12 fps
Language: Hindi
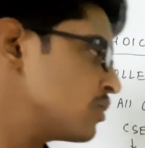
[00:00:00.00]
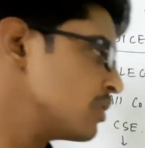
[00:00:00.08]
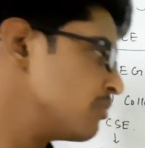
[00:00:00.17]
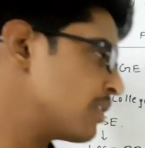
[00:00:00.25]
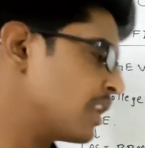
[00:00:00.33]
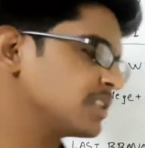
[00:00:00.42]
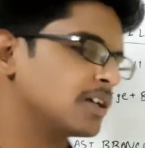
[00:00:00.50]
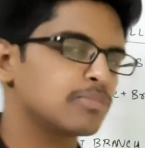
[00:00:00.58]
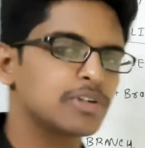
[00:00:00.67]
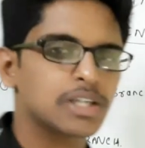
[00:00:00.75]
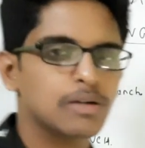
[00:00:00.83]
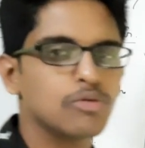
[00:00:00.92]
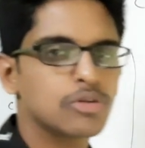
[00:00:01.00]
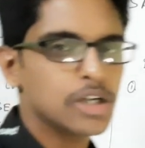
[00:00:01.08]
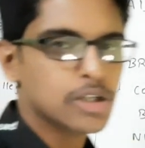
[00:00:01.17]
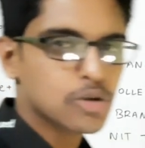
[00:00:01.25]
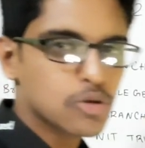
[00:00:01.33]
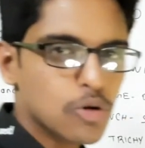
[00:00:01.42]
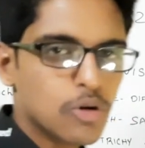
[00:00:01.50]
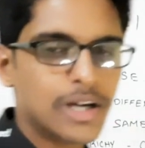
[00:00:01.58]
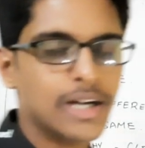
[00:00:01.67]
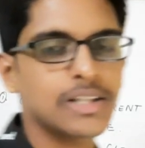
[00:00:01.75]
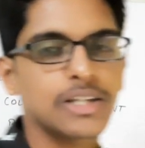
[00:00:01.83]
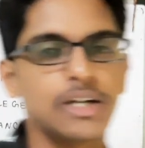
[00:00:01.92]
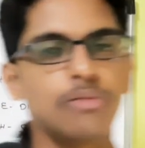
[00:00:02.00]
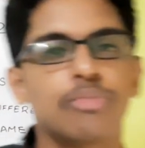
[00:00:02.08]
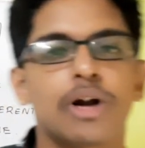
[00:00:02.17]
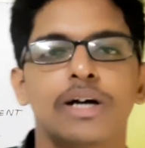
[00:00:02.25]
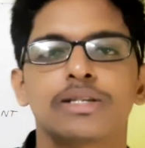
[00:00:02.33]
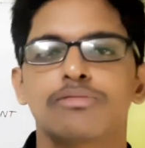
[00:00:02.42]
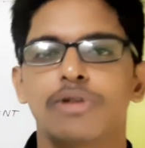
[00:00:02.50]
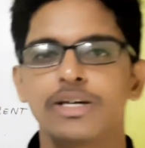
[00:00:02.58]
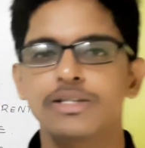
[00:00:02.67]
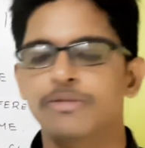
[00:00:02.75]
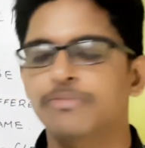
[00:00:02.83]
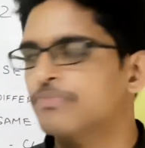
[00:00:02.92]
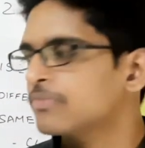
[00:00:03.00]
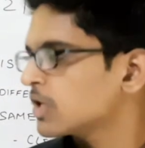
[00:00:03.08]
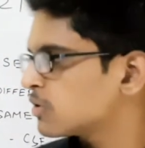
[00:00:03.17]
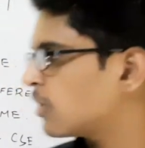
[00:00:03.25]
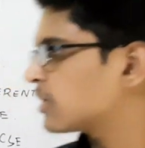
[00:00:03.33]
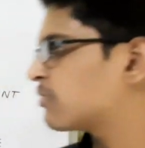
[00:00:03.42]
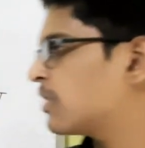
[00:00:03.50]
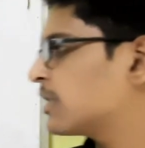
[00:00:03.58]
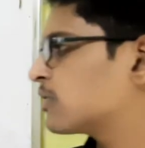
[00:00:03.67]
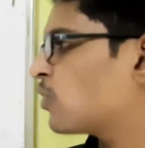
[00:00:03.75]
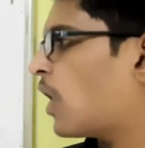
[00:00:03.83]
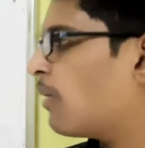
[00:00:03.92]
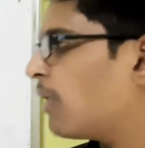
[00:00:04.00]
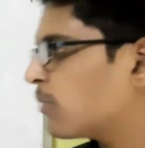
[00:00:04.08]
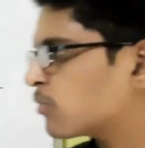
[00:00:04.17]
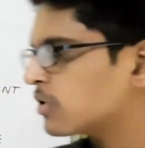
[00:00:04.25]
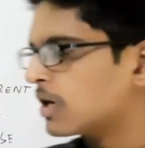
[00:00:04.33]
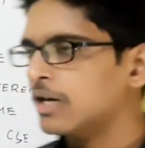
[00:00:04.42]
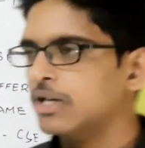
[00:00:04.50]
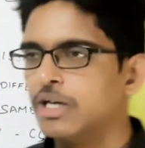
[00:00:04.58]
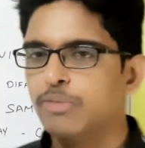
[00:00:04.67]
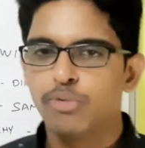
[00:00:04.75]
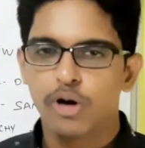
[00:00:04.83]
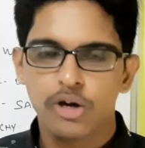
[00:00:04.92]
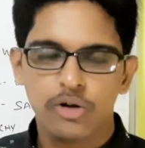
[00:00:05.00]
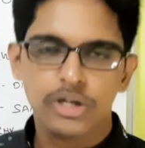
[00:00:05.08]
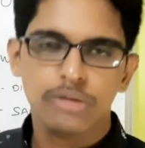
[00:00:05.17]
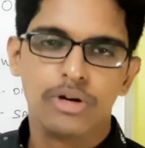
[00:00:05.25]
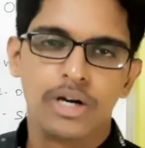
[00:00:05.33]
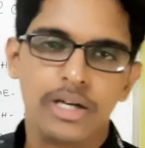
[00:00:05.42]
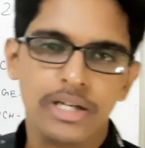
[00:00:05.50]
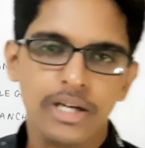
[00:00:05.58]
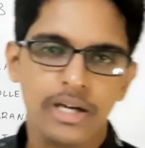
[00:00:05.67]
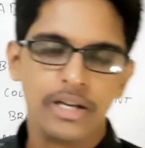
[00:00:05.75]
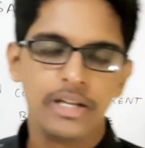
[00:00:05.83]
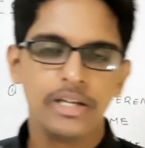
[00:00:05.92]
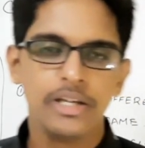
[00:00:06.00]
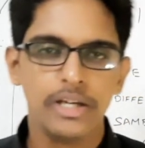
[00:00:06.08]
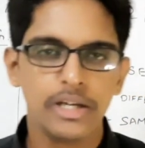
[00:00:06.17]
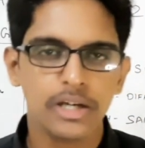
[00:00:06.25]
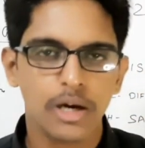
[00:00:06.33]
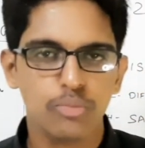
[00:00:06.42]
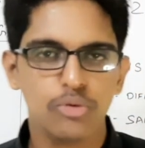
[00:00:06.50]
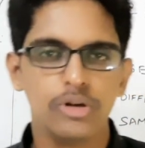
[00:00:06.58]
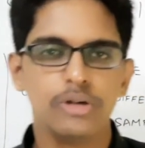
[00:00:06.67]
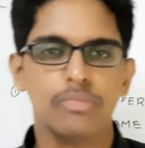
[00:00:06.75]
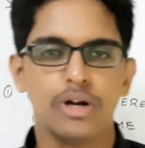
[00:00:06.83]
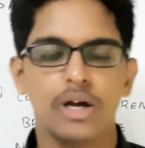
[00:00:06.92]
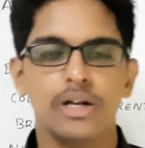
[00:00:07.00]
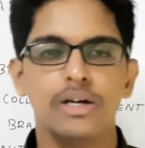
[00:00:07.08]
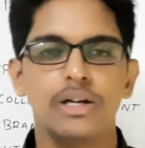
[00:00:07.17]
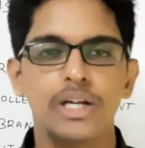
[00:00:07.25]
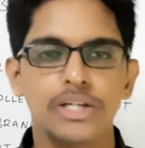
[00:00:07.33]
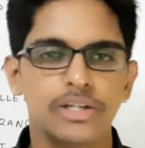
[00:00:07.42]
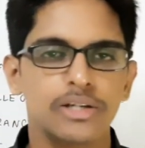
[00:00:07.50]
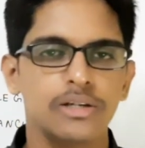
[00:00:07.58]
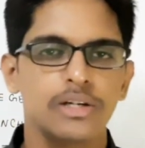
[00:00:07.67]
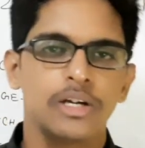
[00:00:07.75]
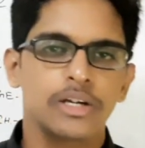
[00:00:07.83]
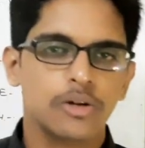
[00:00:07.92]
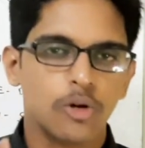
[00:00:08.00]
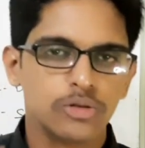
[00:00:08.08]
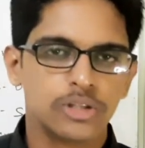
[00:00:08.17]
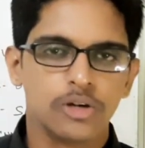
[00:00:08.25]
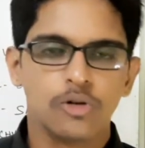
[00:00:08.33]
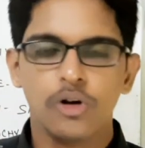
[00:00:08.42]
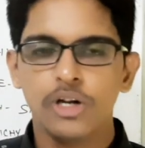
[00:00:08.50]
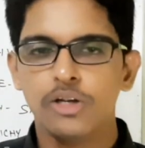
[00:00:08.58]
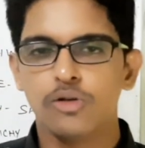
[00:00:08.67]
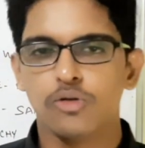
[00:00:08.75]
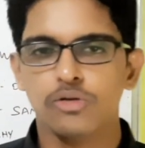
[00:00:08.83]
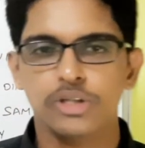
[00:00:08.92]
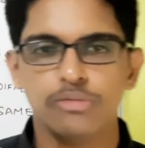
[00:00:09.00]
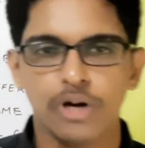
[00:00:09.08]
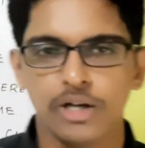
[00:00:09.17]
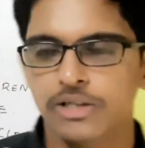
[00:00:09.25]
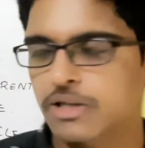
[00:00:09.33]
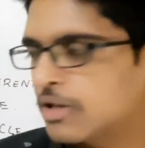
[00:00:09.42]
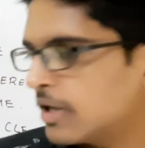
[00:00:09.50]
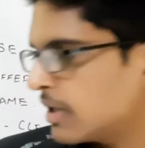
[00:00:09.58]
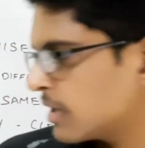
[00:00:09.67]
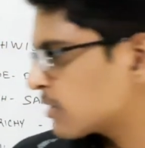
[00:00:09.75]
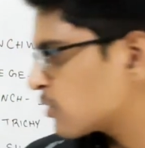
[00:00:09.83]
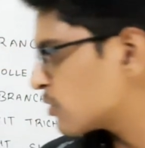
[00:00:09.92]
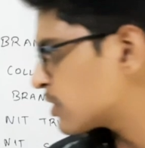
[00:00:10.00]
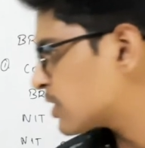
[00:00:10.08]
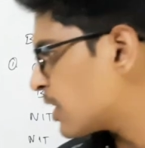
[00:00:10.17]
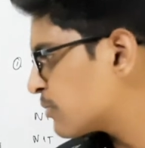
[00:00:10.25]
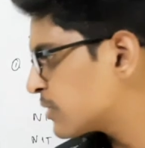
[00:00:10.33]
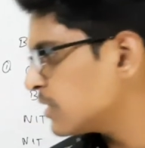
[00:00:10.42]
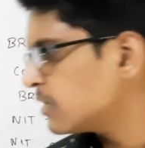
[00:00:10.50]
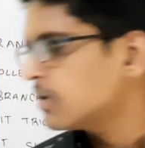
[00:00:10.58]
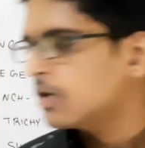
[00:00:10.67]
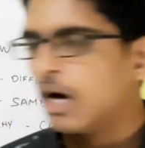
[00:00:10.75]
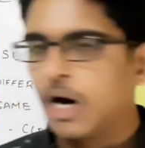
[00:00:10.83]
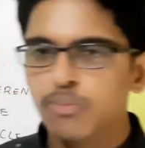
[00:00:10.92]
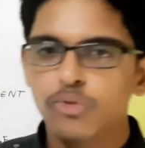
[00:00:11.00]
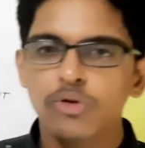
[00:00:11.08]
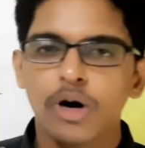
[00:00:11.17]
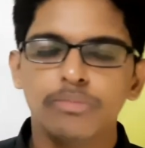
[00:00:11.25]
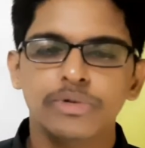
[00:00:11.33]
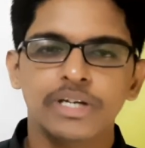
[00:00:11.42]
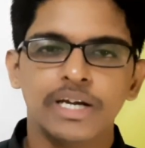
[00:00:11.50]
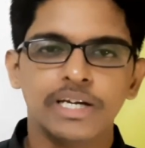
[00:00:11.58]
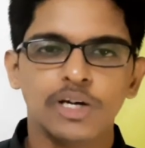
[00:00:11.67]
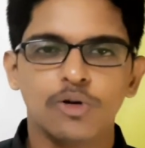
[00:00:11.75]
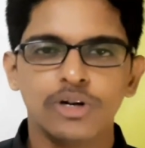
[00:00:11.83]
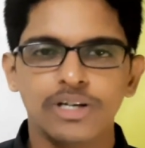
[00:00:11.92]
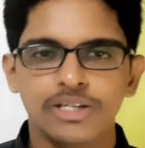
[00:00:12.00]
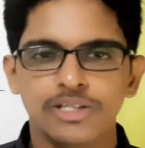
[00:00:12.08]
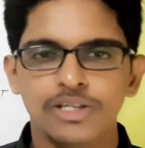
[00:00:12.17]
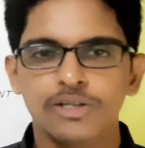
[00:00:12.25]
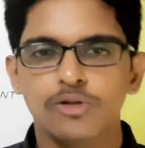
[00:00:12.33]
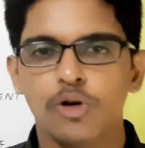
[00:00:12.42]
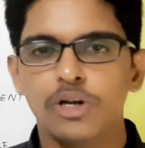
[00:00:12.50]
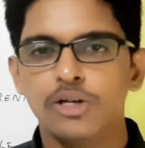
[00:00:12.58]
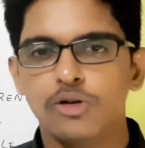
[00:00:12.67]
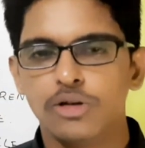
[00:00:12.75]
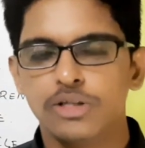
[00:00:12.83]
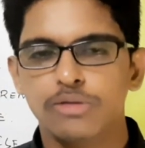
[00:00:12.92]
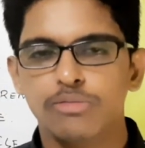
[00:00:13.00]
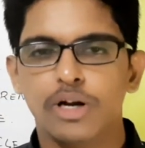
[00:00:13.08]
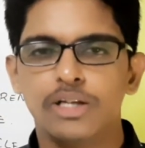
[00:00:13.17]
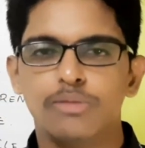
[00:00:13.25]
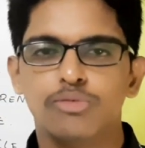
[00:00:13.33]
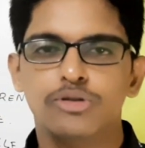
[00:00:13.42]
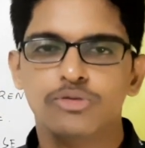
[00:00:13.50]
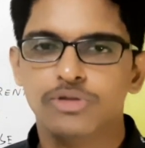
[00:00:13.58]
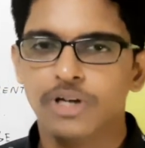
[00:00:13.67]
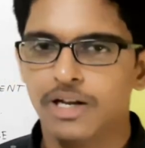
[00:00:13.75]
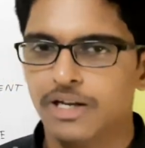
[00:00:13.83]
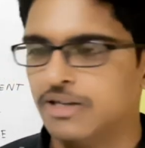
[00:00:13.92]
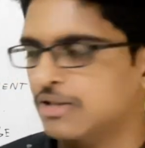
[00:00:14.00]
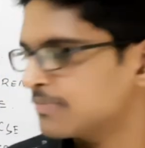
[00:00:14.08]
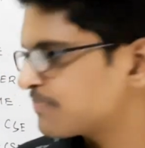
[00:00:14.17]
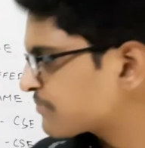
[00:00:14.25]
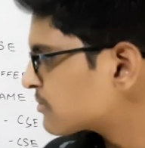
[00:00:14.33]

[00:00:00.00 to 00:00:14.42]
होंगे ब्रांच आपकी सेम होगी इसको कहते हैं ब्रांच वाइज चॉइस फिलिंग तो अब आपको क्या करना है प्रायोरिटी बनानी है यानी कि एक आपको एक बनाना है लिस्ट कौन सा कॉलेज और कौन सी ब्रांच ठीक है तो उस हिसाब से आपको अपनी रैंक के अकॉर्डिंग अच्छे कॉलेज और अच्छी ब्रांच आपको चूज़ कर लेना है